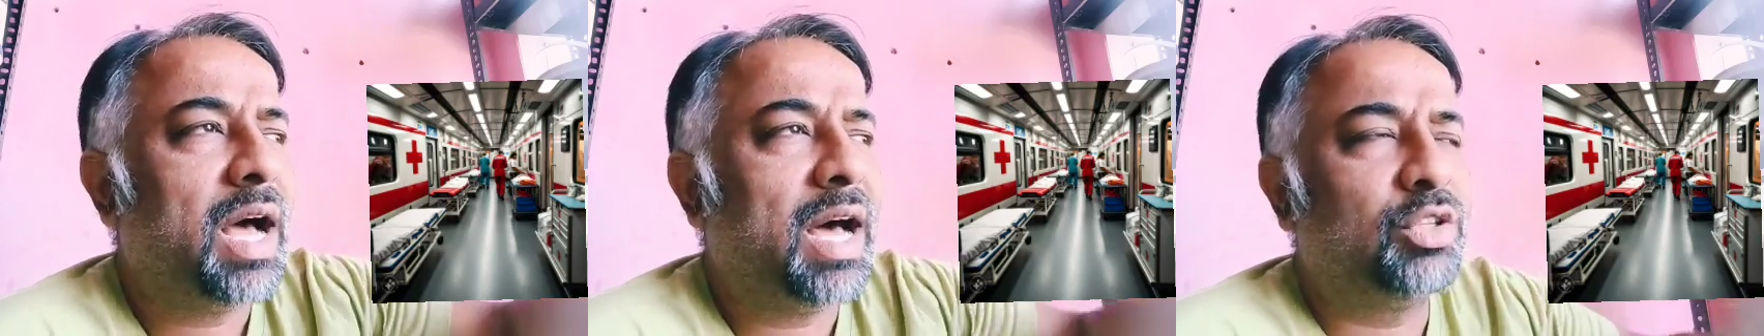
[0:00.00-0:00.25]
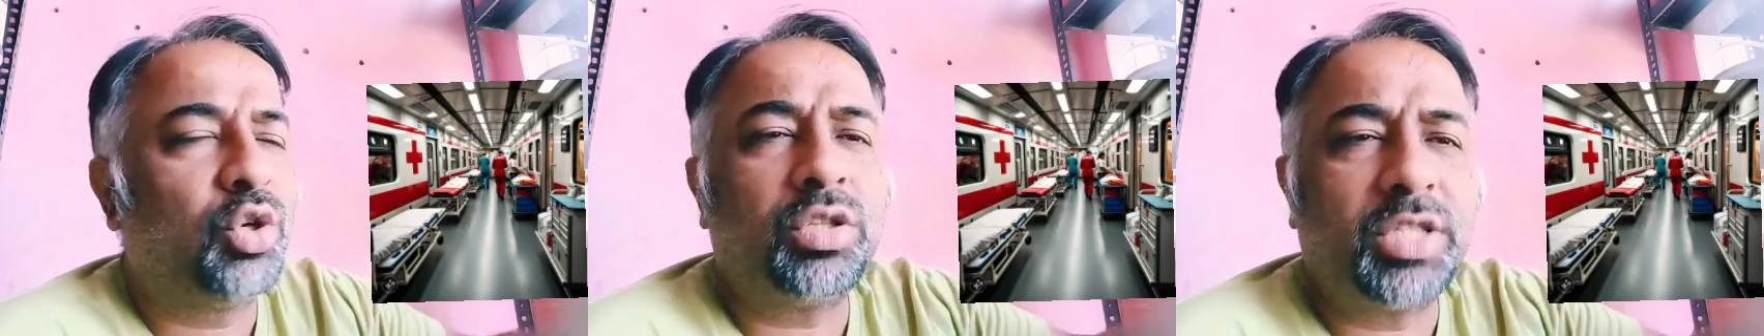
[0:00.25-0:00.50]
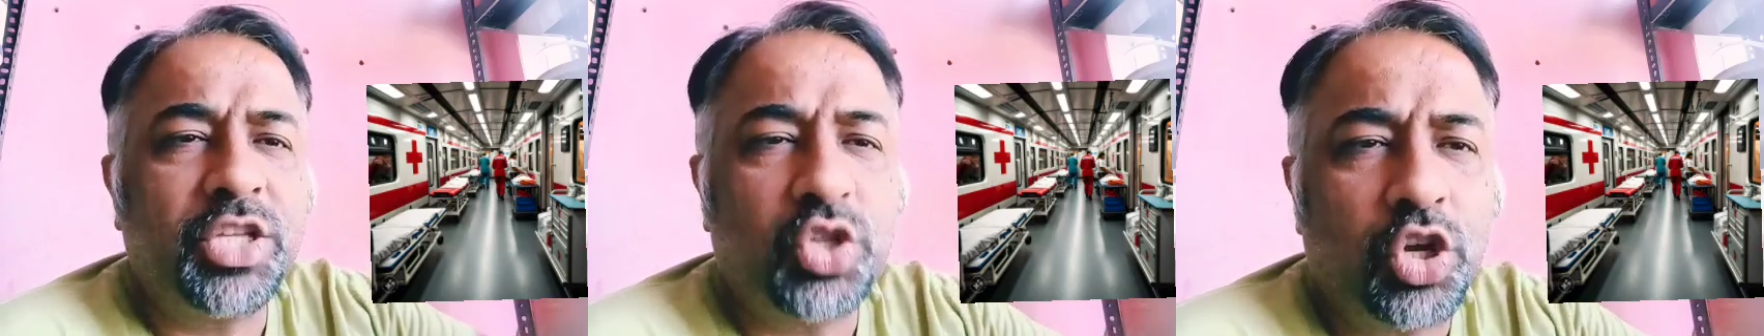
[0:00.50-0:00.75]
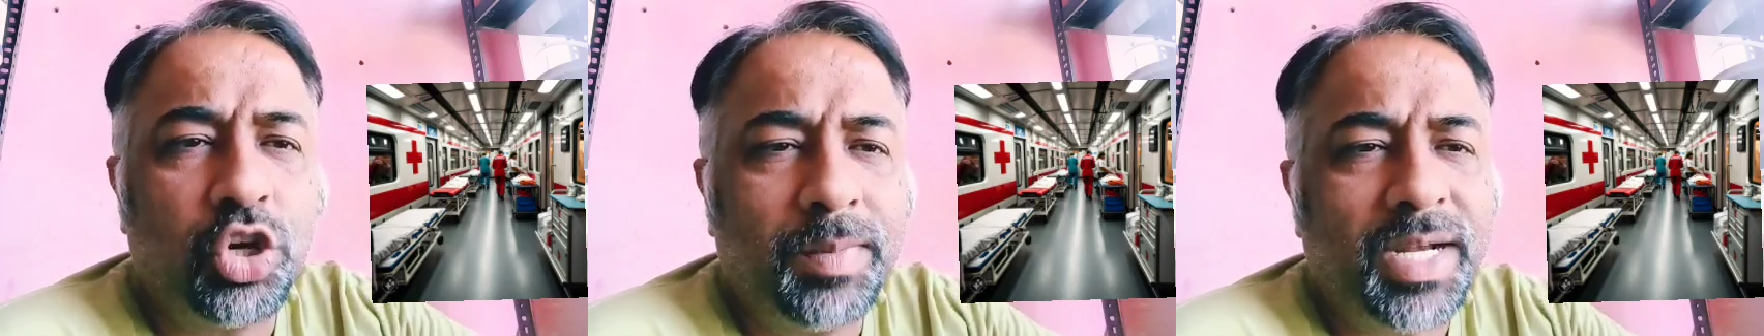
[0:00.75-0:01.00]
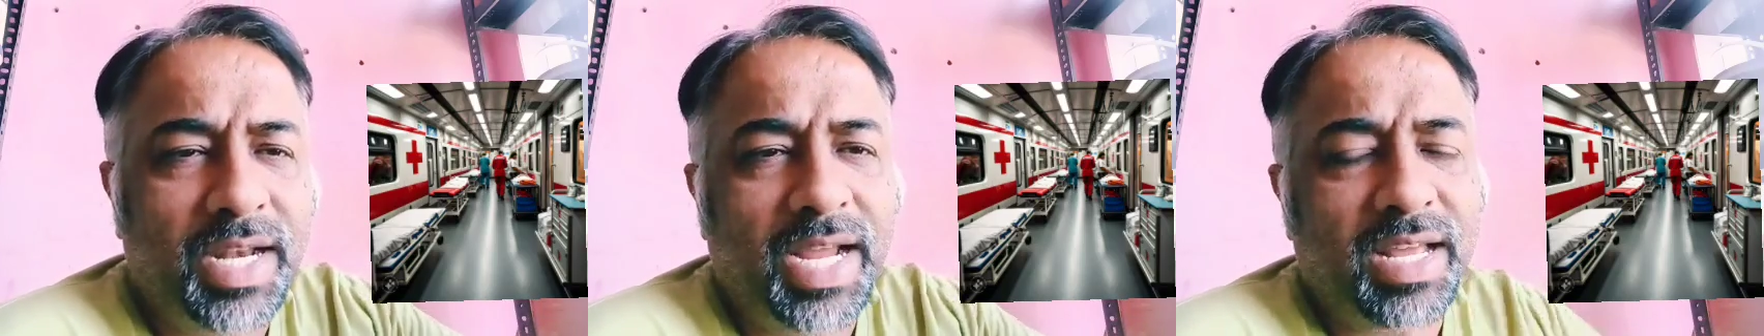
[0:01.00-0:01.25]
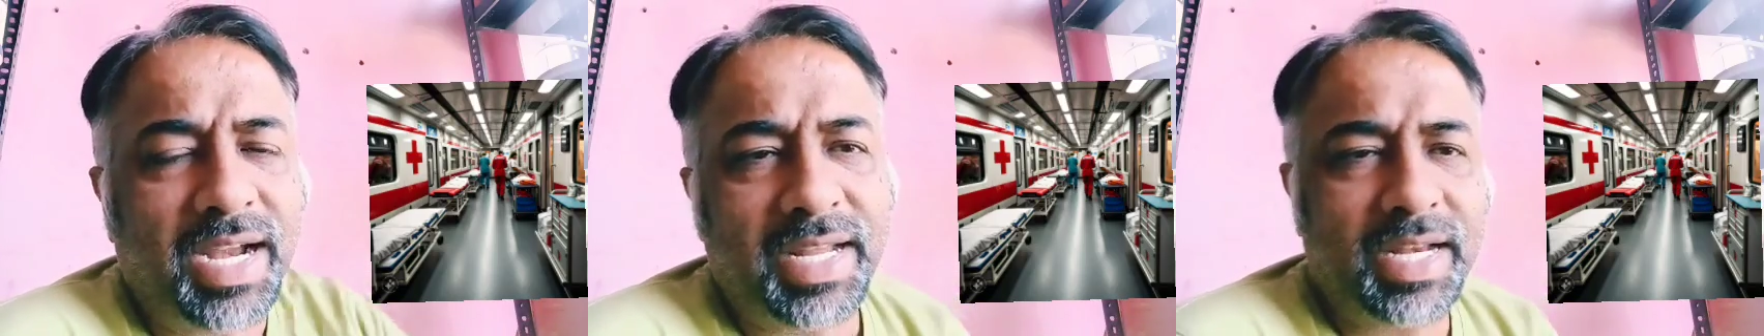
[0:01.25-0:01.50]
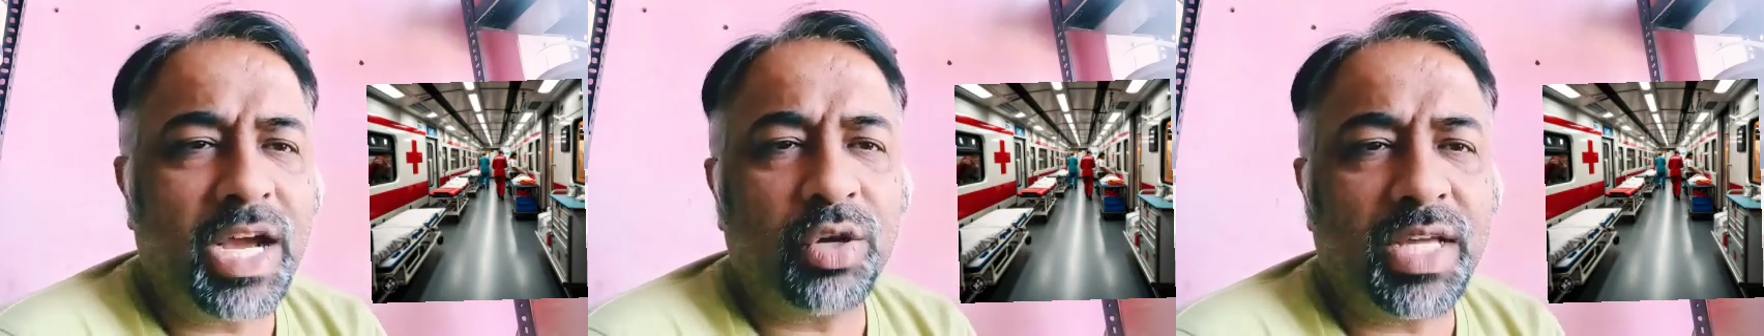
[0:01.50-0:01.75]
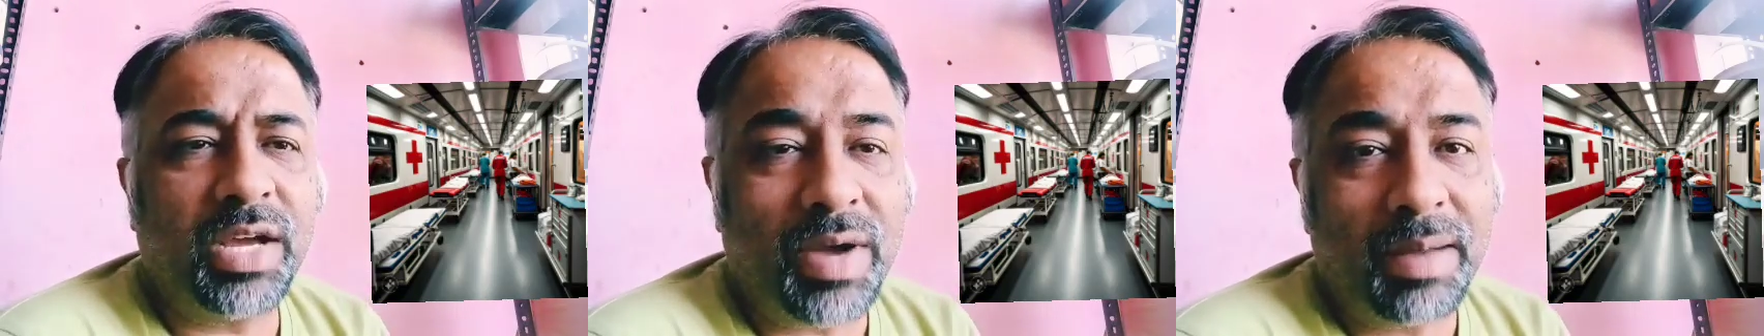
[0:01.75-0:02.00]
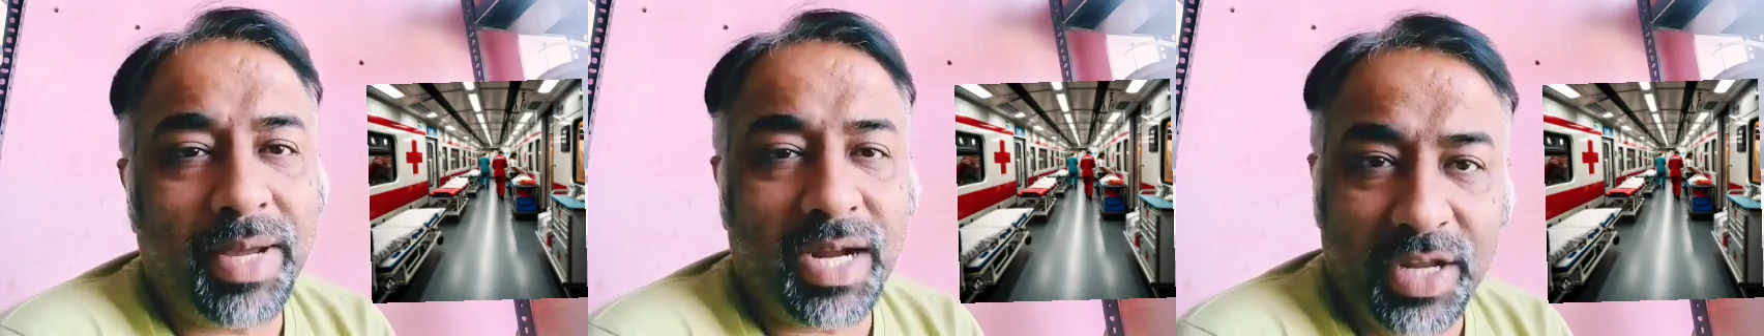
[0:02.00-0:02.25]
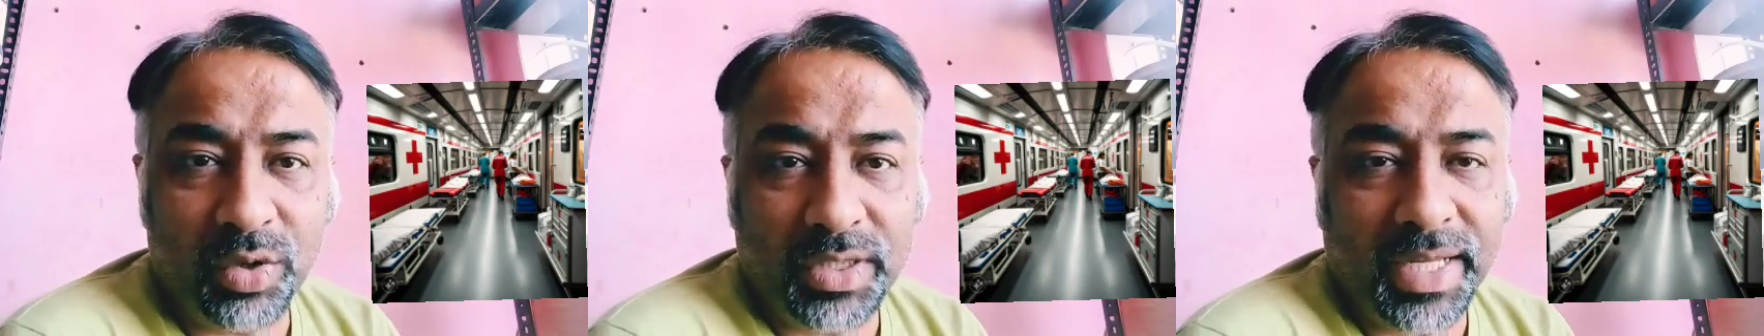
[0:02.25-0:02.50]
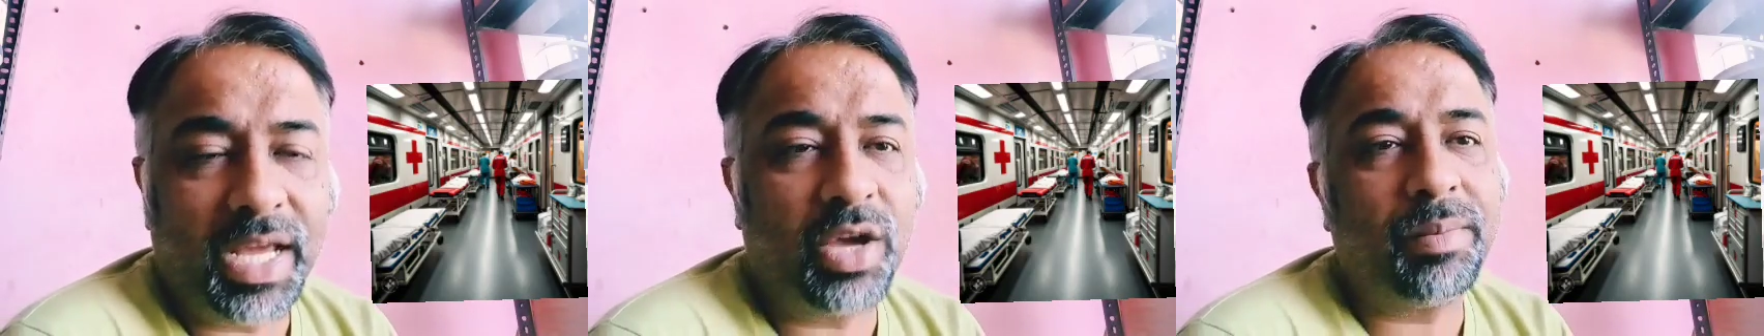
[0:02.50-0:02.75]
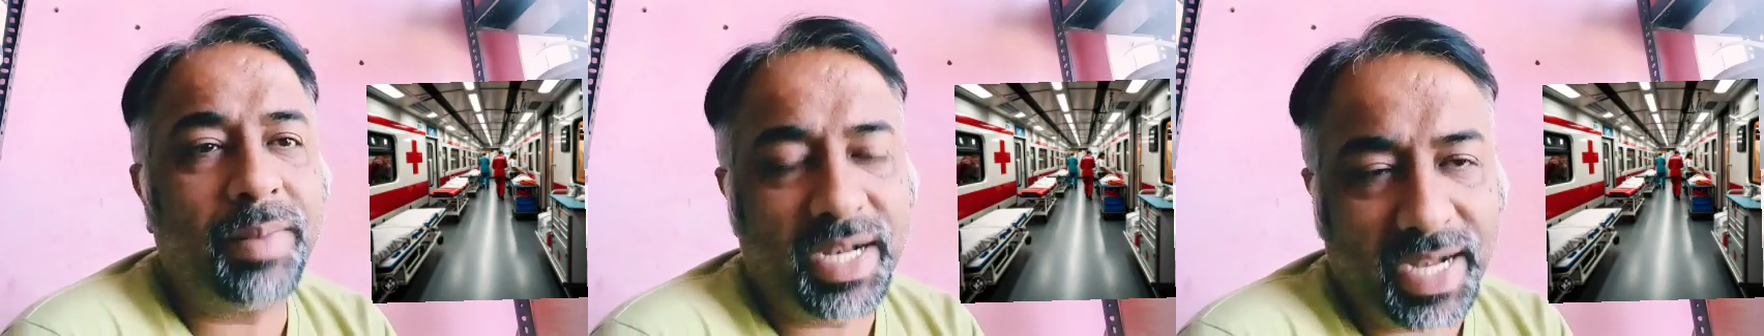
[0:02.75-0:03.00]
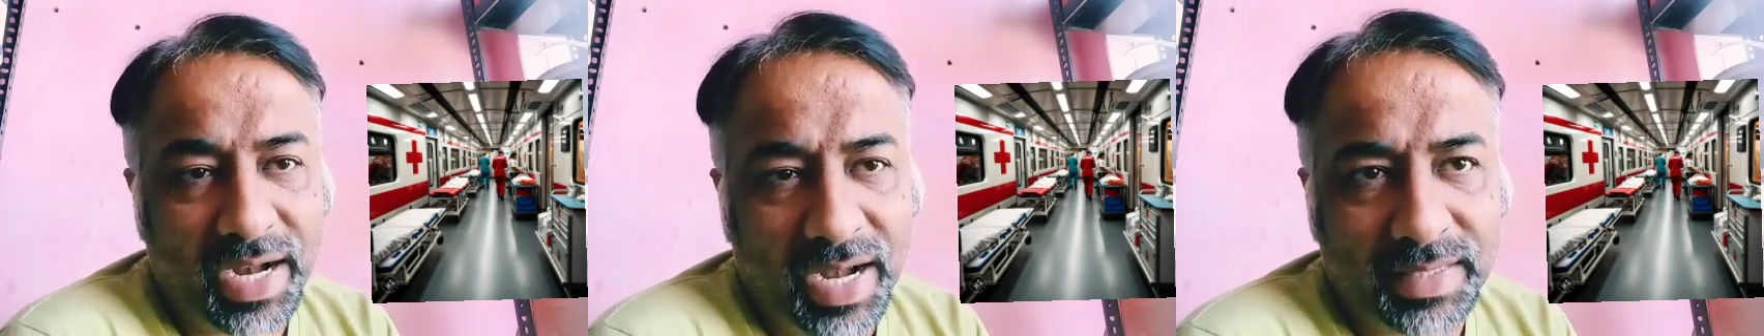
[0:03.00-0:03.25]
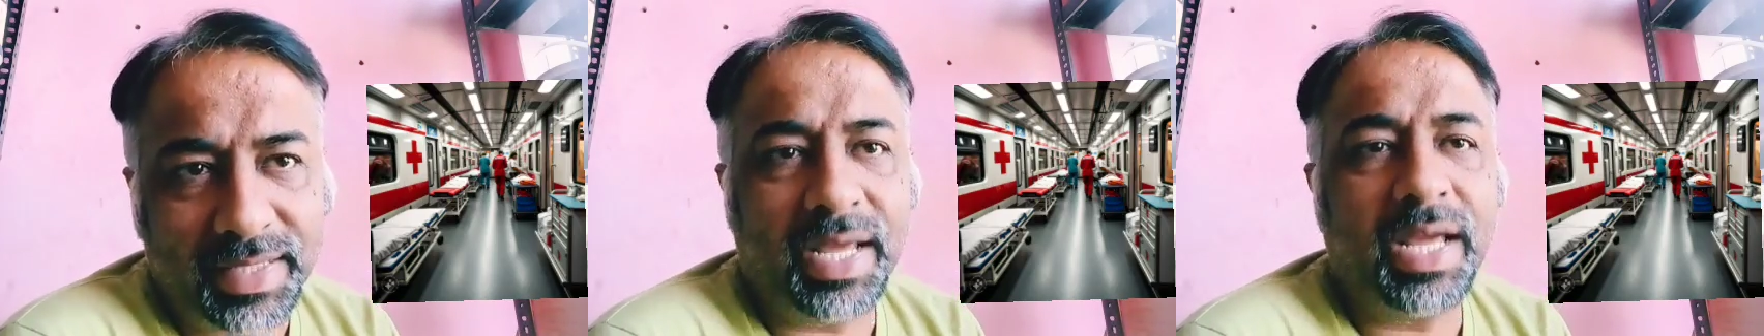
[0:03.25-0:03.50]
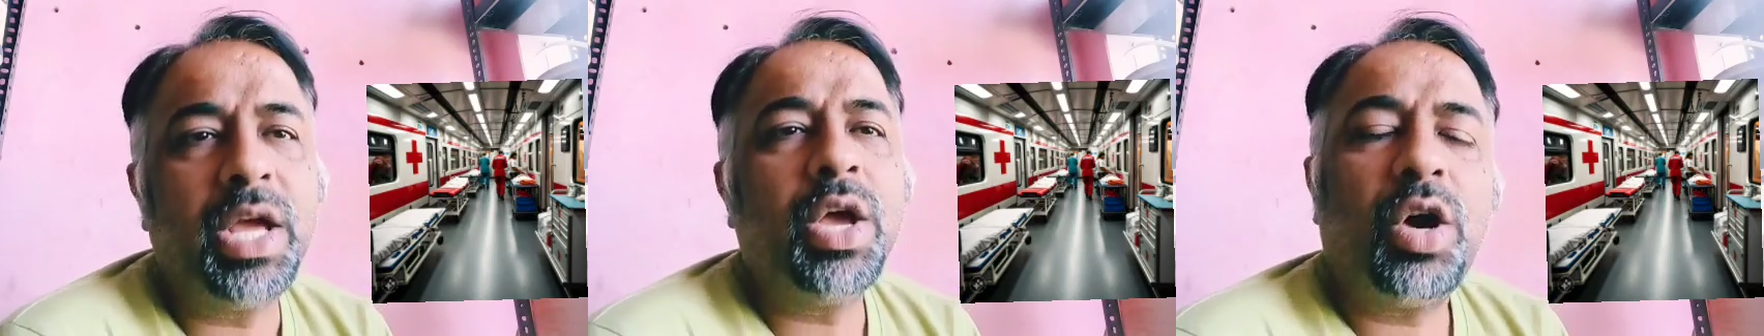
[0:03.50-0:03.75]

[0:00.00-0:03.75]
हर दो तीन सौ किलोमीटर एक क्राइटेरिया होता है वहाँ पे खड़ी होती हैं और मेंटेन रहती हैं